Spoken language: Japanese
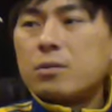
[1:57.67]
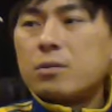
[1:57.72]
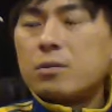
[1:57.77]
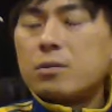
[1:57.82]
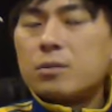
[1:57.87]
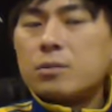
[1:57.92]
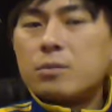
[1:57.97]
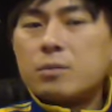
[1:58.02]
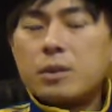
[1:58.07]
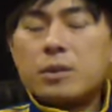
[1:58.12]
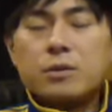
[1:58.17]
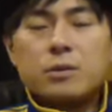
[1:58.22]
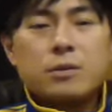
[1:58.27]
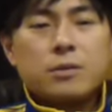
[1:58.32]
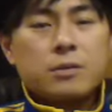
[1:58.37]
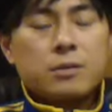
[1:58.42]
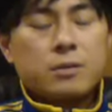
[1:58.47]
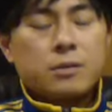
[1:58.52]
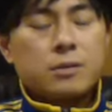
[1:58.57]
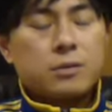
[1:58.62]
まあ
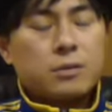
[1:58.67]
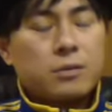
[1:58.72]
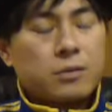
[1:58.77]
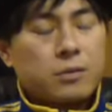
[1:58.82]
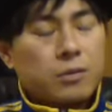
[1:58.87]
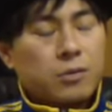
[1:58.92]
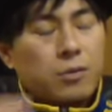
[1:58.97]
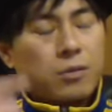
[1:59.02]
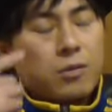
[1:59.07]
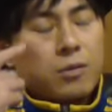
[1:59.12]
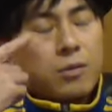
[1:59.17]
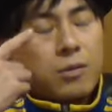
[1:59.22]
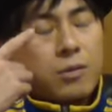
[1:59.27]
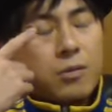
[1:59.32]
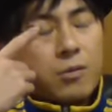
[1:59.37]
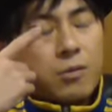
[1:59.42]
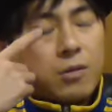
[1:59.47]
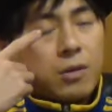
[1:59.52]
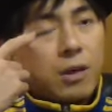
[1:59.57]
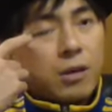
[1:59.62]

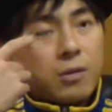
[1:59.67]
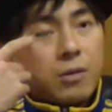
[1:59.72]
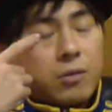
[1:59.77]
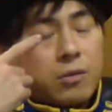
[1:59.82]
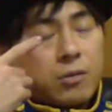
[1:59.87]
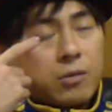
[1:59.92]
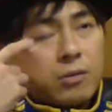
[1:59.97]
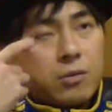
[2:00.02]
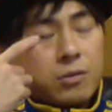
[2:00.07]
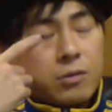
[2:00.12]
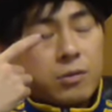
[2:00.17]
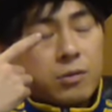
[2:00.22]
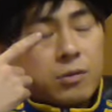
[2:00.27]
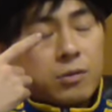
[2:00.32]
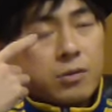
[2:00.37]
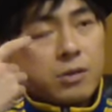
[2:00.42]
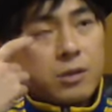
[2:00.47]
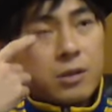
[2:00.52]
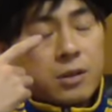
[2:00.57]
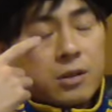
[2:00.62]
今回のその都市
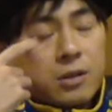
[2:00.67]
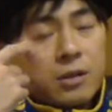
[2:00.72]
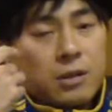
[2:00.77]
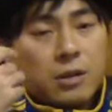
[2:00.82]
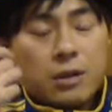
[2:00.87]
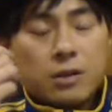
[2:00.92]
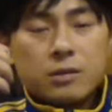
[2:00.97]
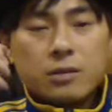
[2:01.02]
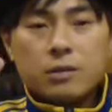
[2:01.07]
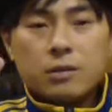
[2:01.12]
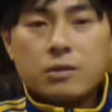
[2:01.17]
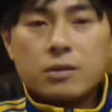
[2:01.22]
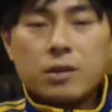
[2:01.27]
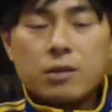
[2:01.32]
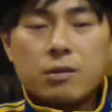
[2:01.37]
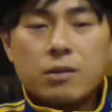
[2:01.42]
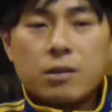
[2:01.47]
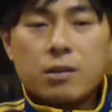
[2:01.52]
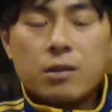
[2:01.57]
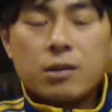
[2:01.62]
伝説で
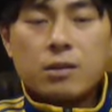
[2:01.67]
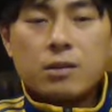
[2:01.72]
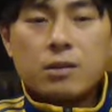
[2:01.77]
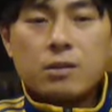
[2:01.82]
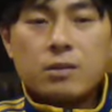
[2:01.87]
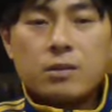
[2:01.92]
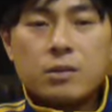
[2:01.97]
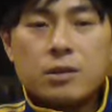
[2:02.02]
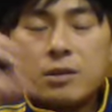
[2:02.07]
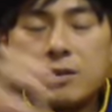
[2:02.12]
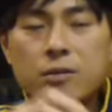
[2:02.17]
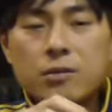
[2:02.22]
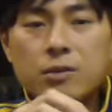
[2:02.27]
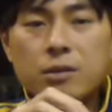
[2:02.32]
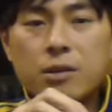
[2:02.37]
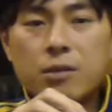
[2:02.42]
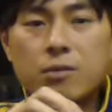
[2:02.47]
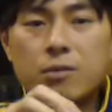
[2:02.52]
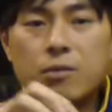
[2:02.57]
は人類がこう